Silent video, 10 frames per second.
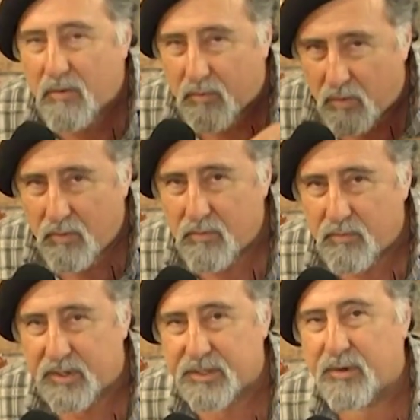com
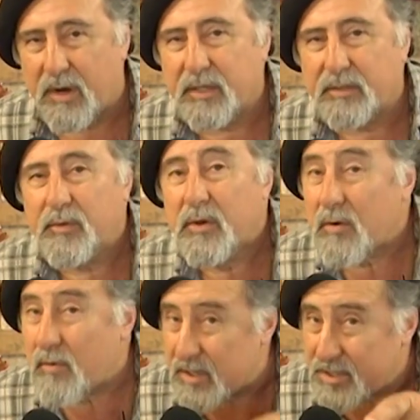o regionalismo,
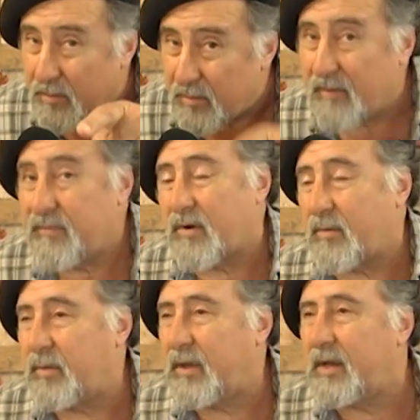com a Semana
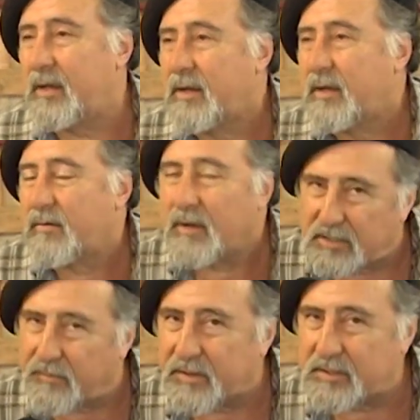Farroupilha, com
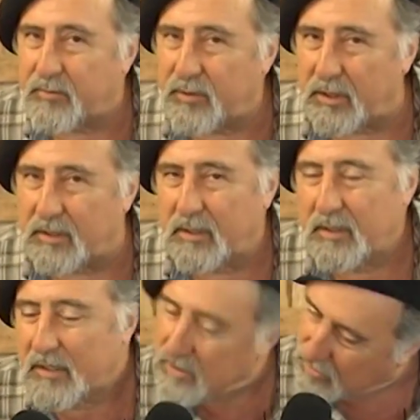essa festa bonita.
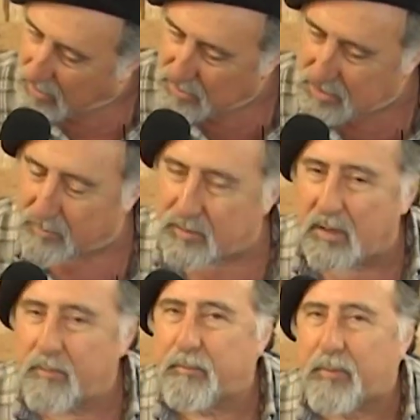Só nós temos
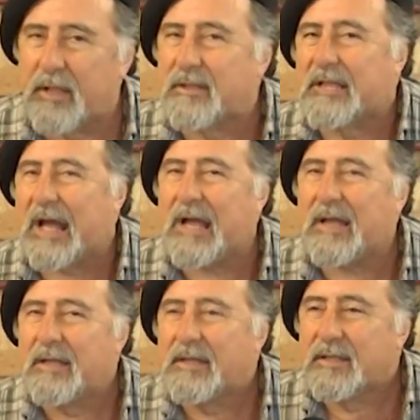que
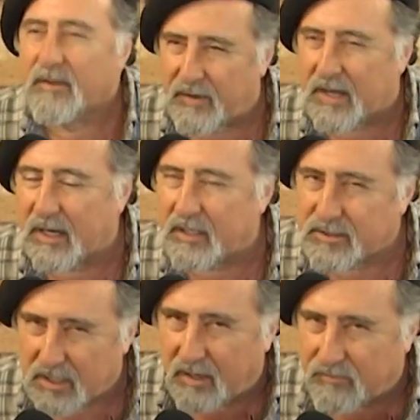plantar devagarito
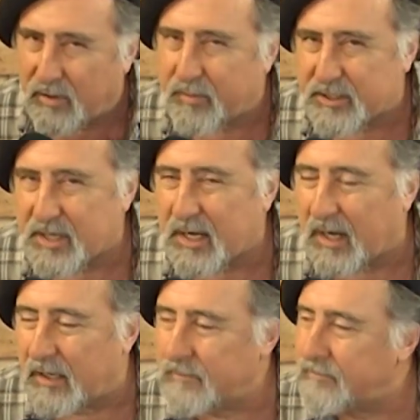essa lavoura para chegar lá.